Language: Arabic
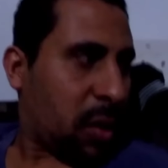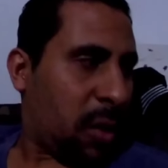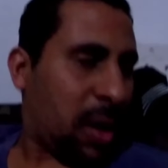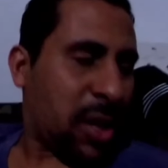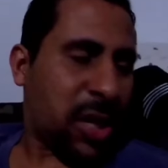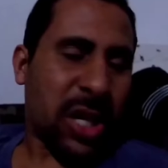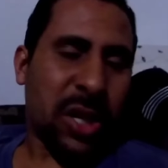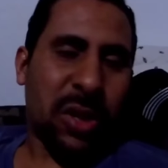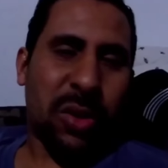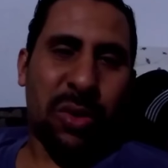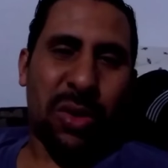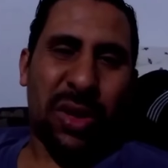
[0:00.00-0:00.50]

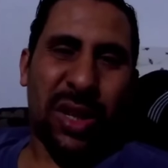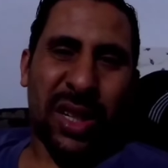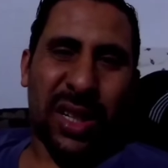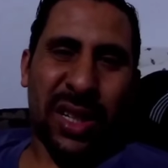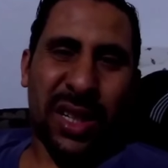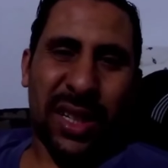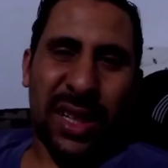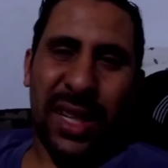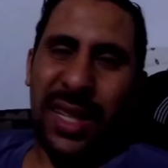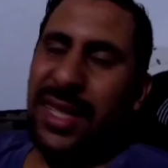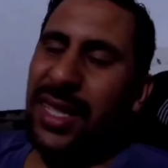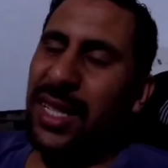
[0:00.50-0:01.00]
واش نقول
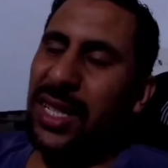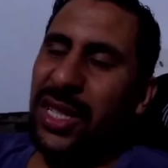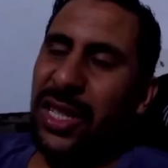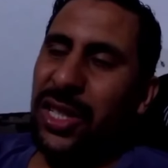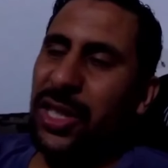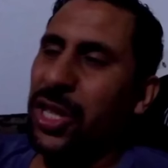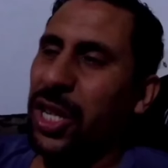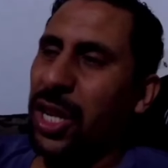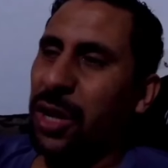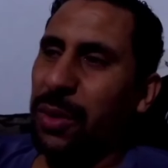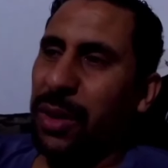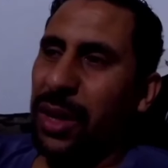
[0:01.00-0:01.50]
لك الله يدير شي
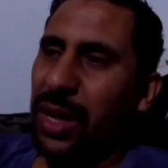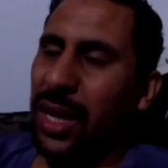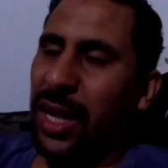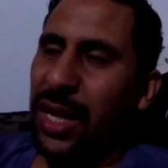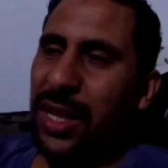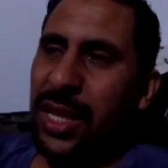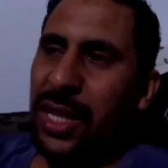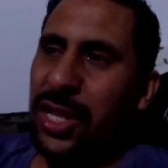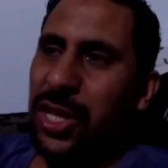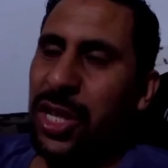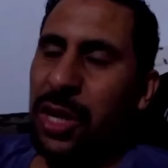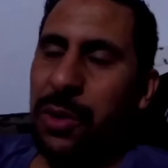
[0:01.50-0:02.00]
شاوي الله
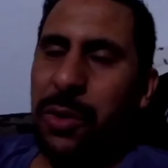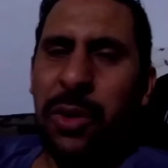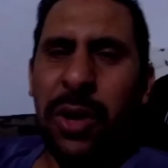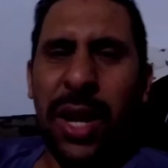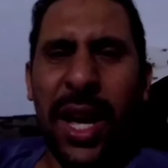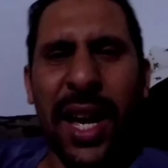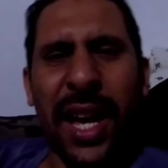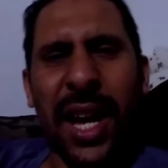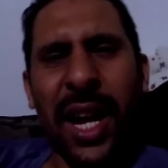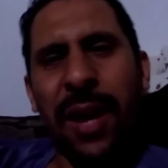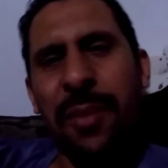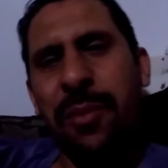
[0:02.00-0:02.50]
يدير شاوي
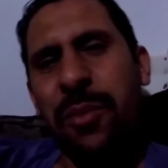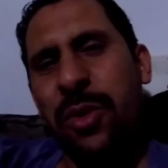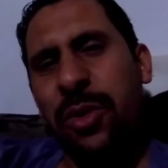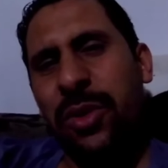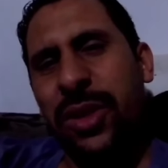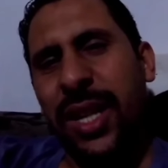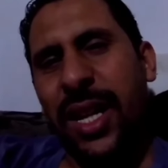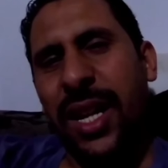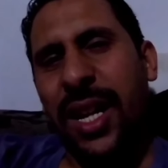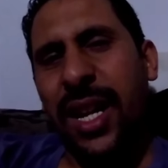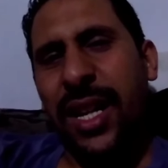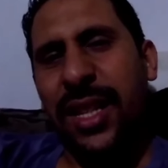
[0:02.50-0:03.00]
الاخ
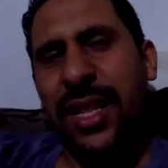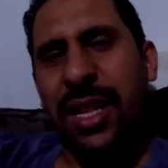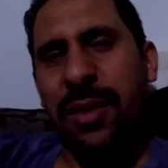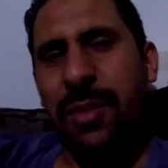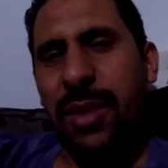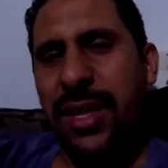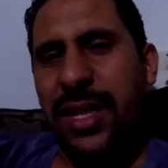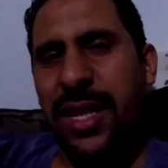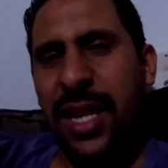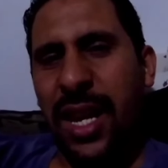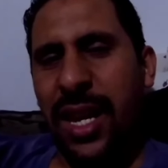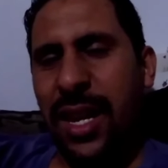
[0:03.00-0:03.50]
حموده راه
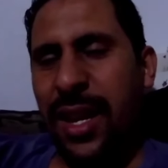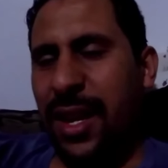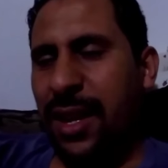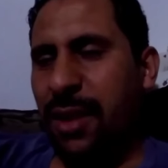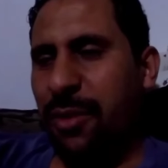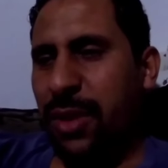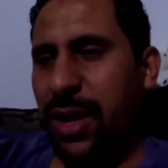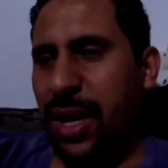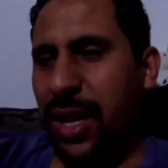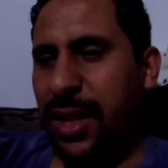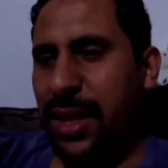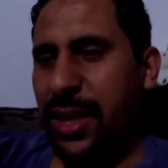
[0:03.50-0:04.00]
ديما زاهي انا
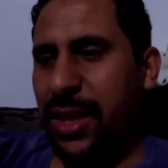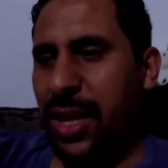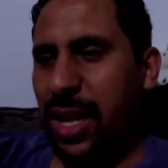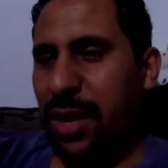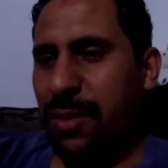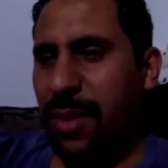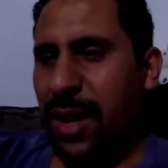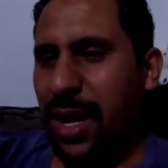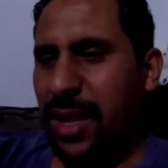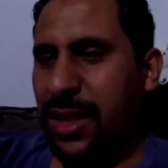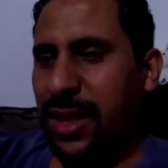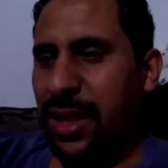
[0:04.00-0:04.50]
وياه هاد
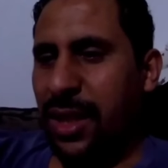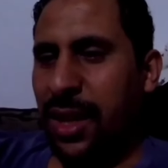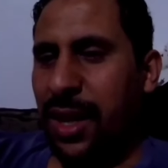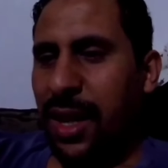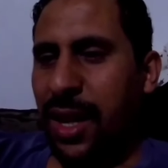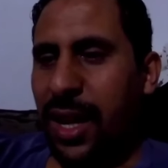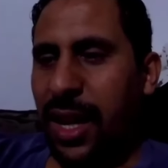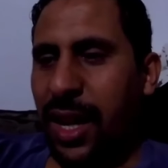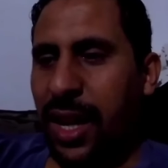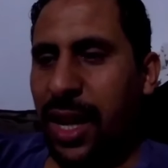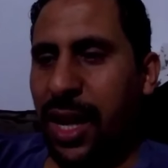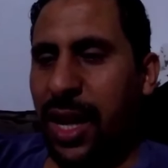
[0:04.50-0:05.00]
الايامات
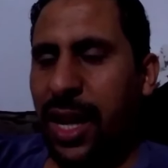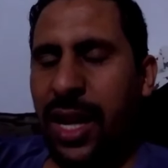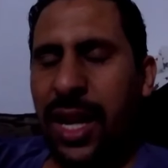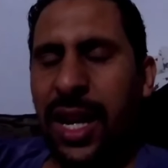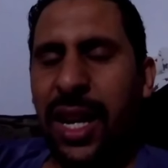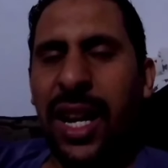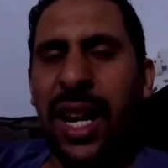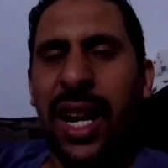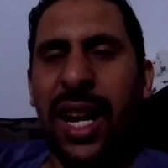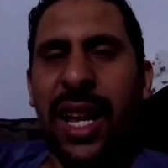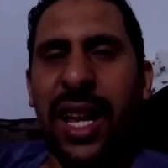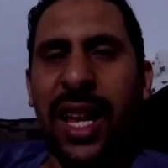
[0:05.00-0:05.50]
غير
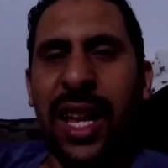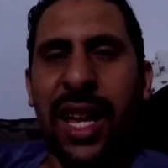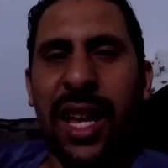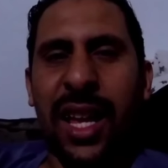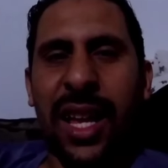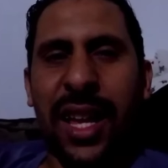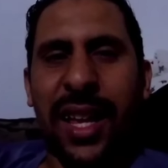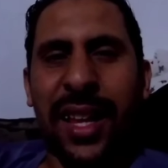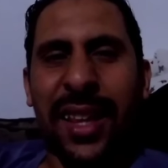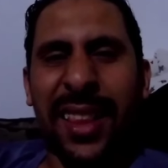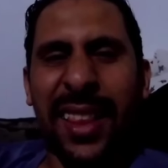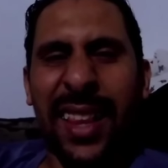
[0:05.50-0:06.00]

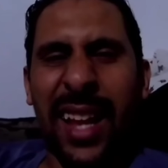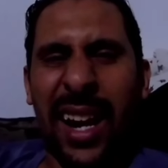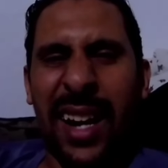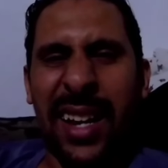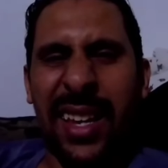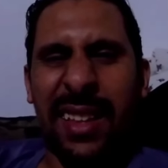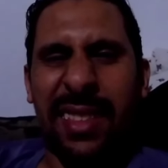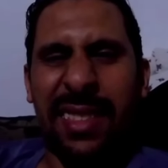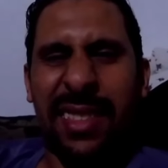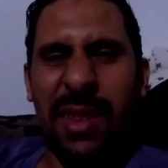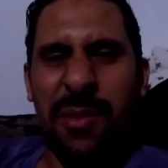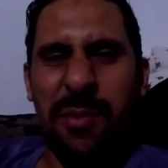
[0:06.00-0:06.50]
آه، طلع
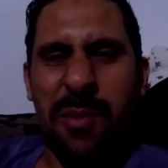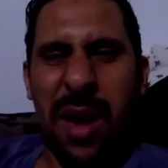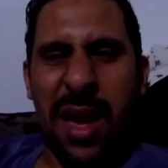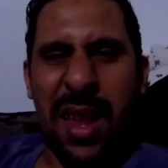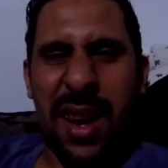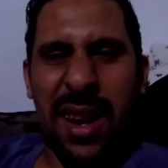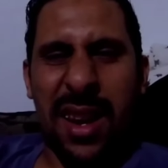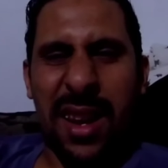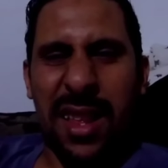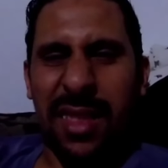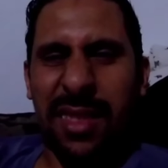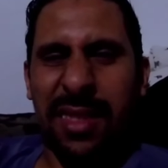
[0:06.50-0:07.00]
لي
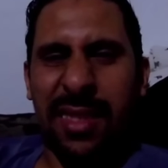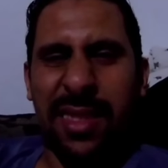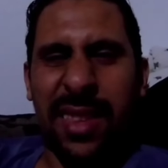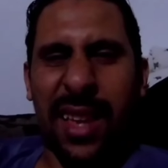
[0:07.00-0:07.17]
الدم